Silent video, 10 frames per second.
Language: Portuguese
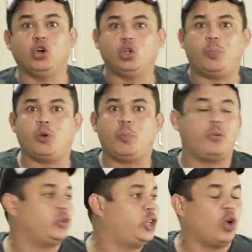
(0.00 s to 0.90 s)
Doido por um
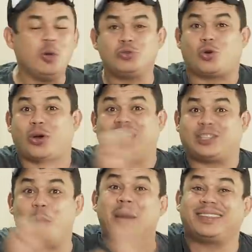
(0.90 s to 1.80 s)
ponto de ônibus, o
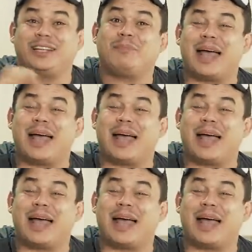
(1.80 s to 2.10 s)
coração batendo